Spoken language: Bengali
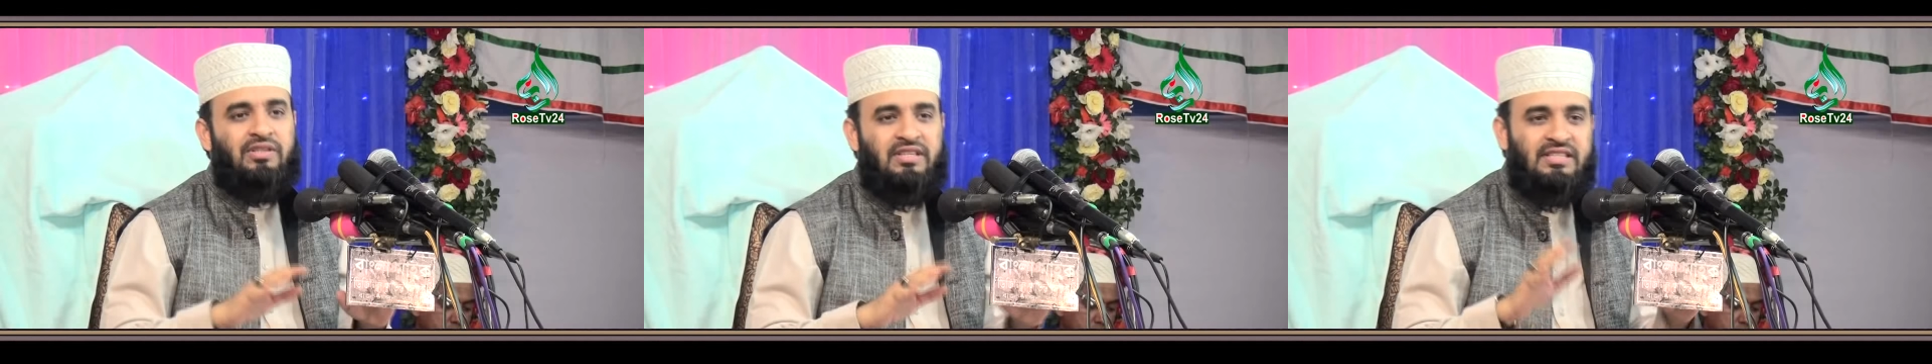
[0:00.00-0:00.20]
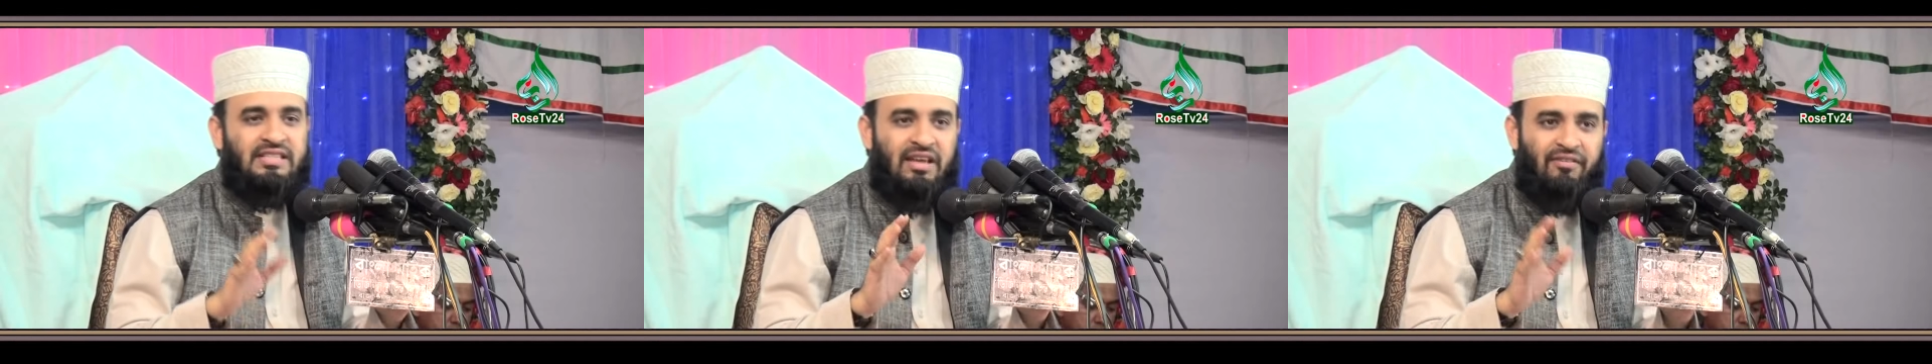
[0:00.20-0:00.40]

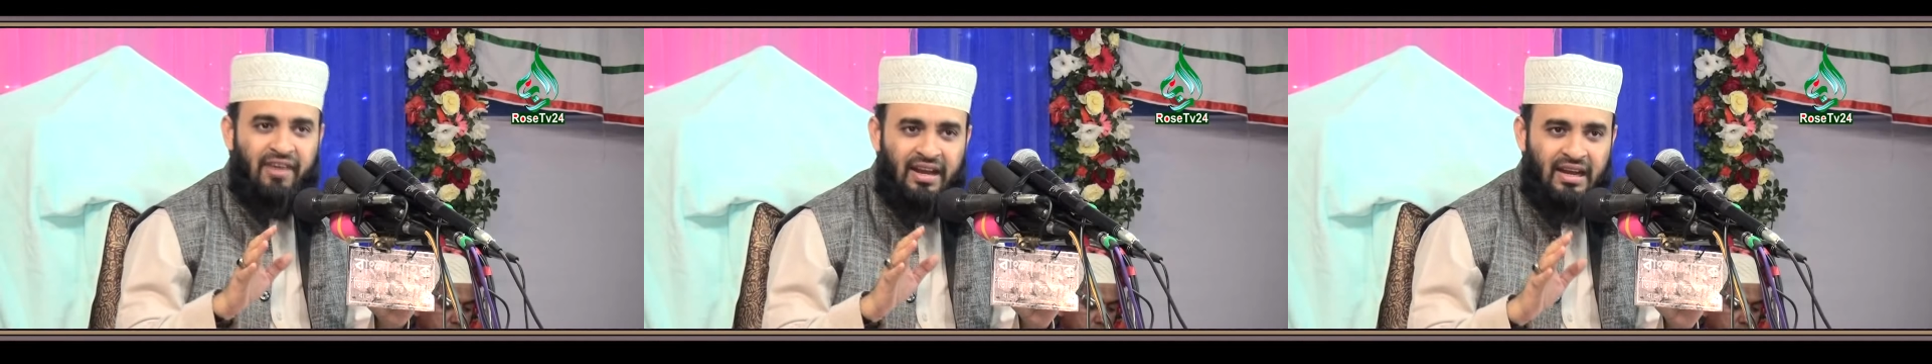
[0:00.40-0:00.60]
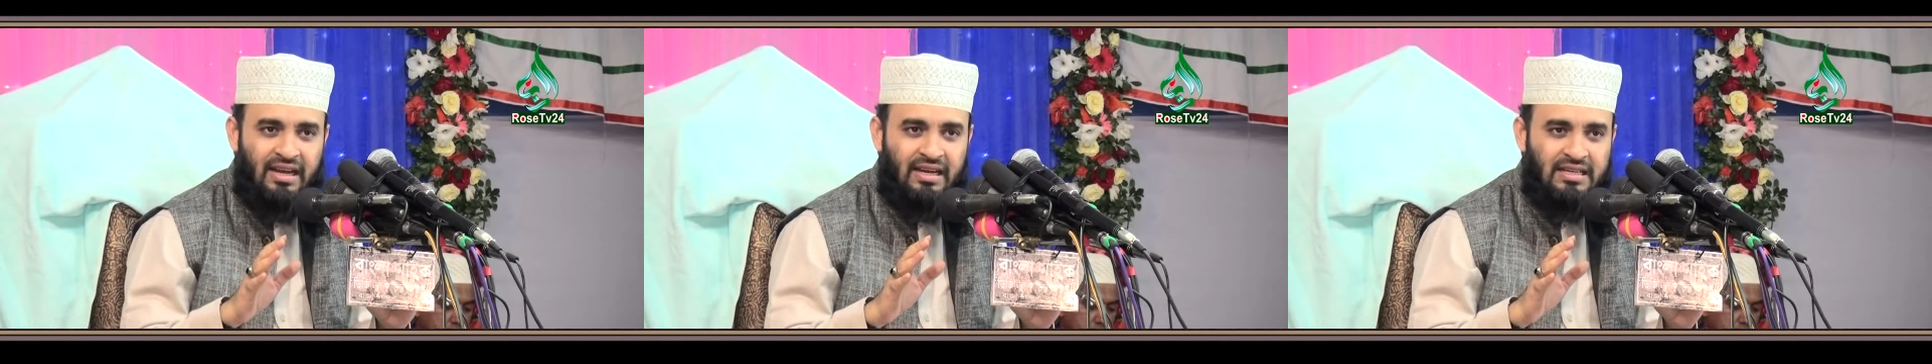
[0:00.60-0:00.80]
হয়েছে
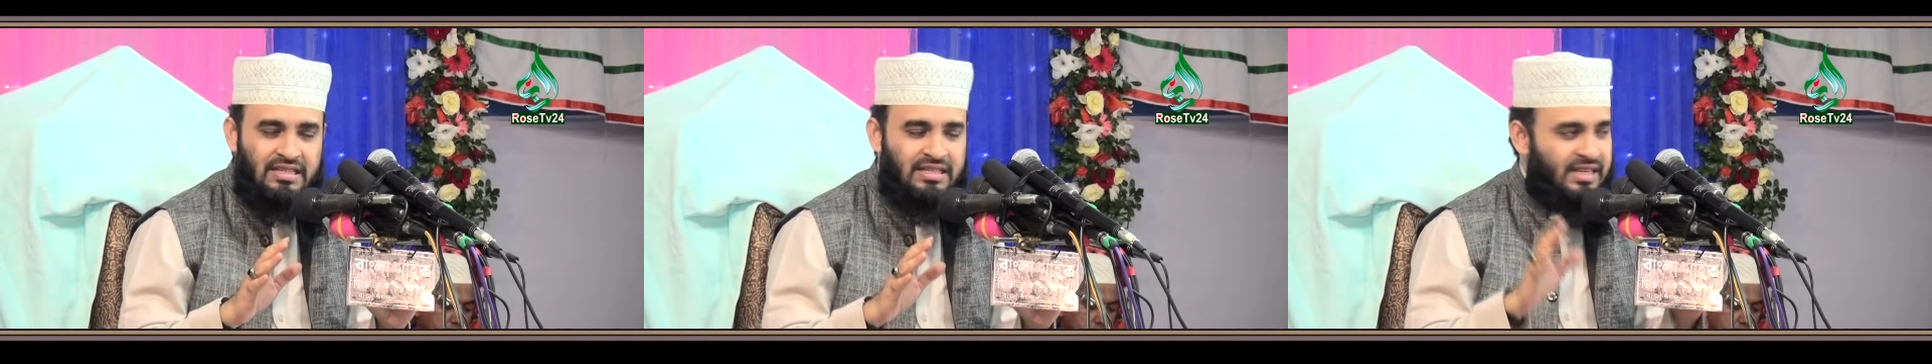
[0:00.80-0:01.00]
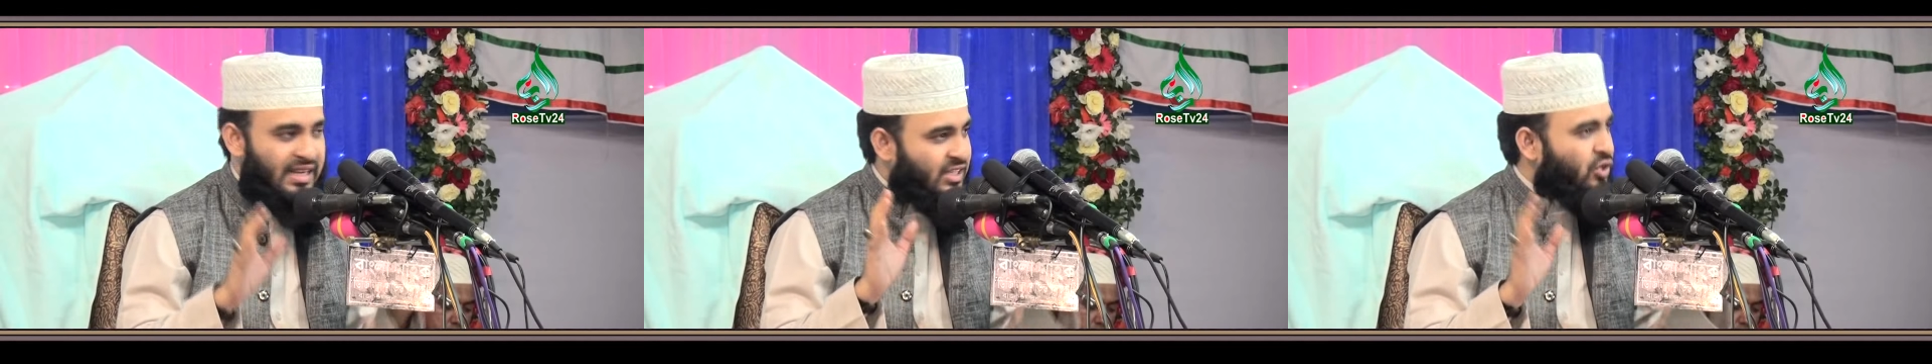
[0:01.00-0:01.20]
সেভেন
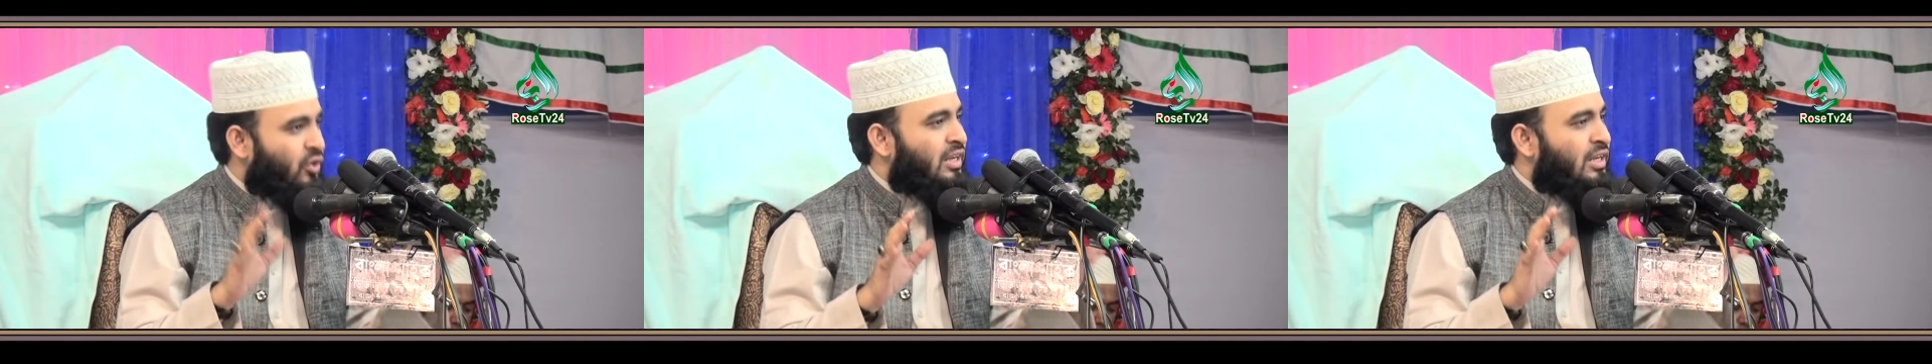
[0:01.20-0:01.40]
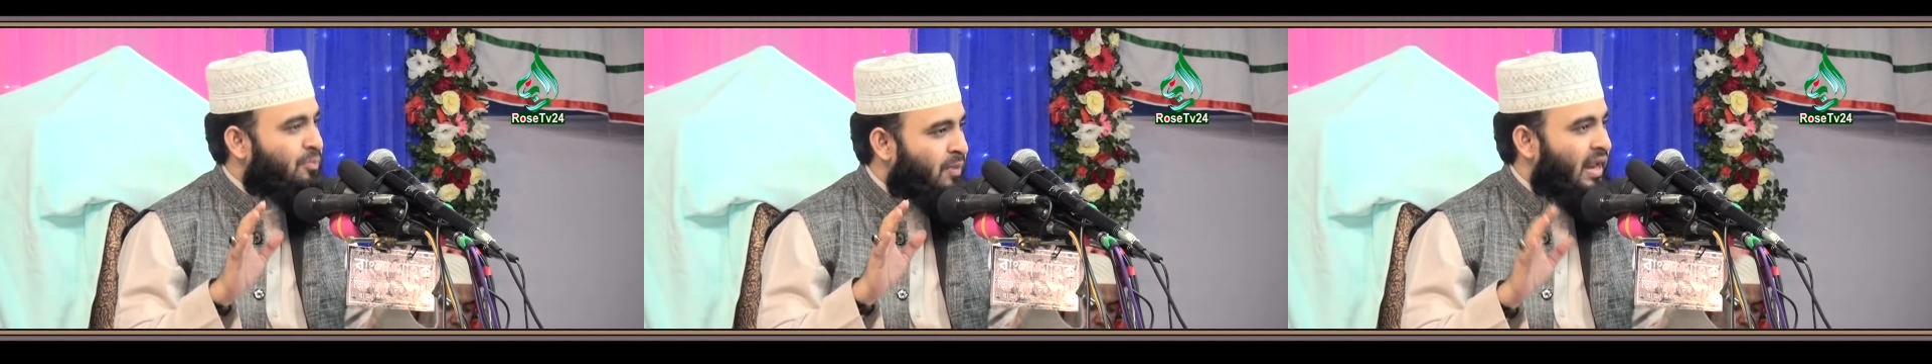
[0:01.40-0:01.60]

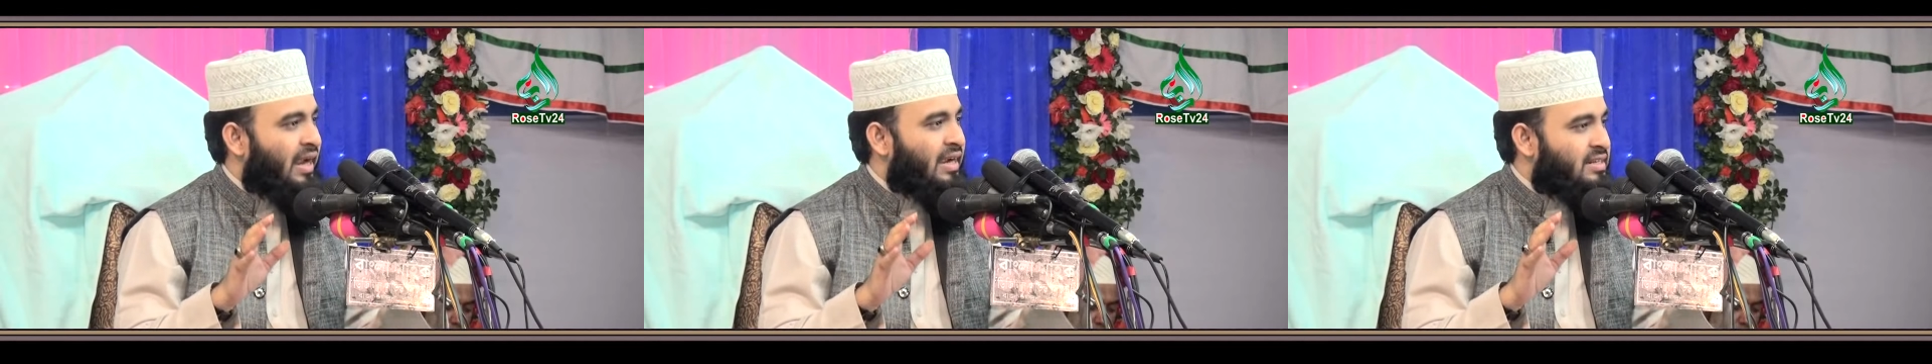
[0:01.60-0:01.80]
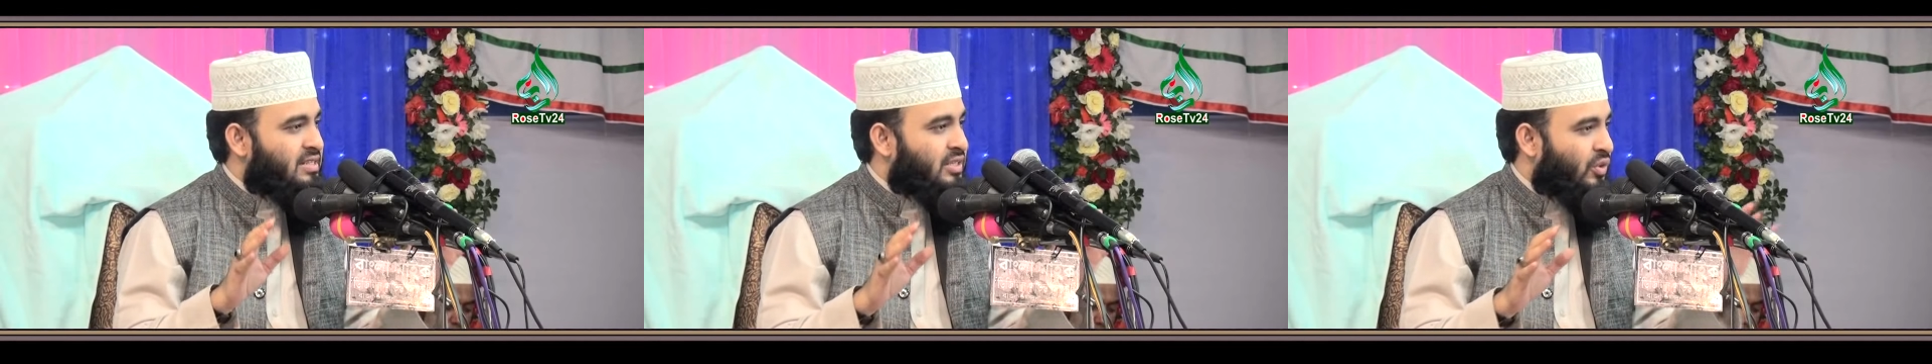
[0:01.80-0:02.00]
টেকটনিক
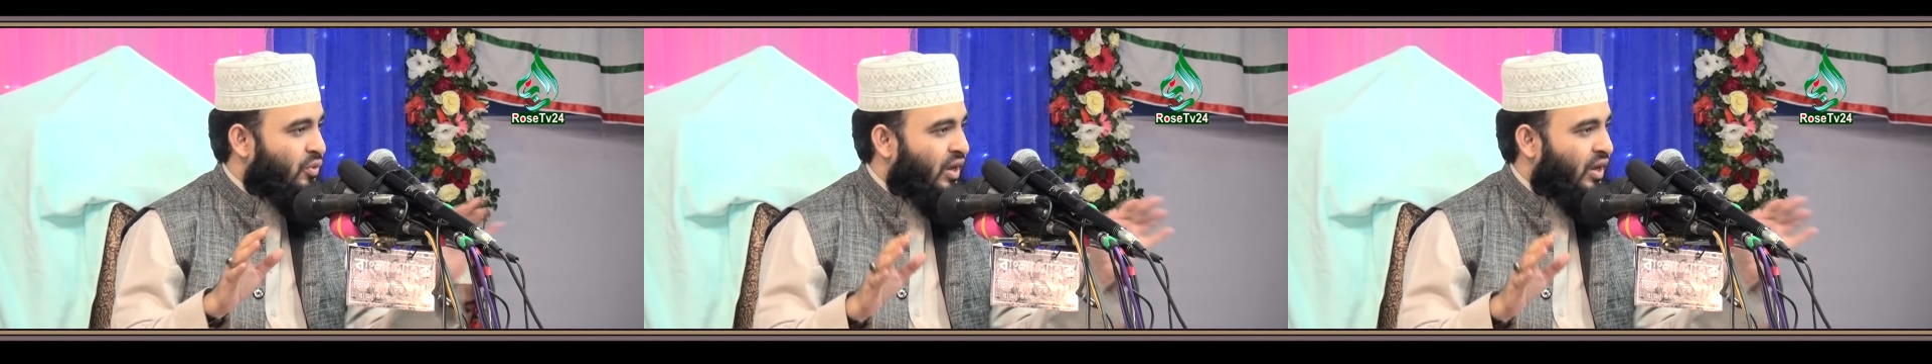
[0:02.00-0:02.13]
প্লেটস